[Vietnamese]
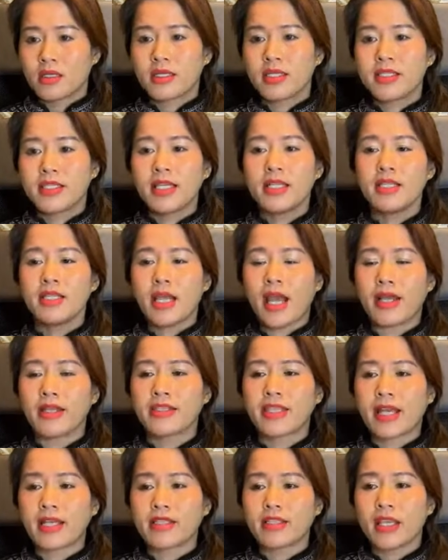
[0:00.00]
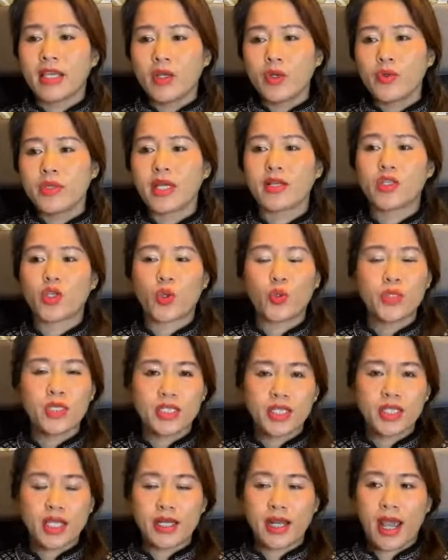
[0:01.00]
chính thể ta thiếu dân chủ như
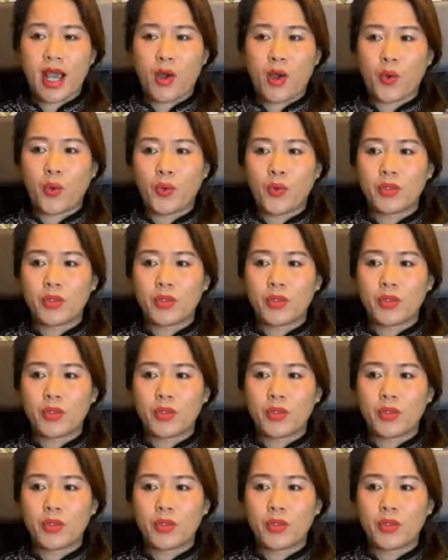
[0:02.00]
thế nào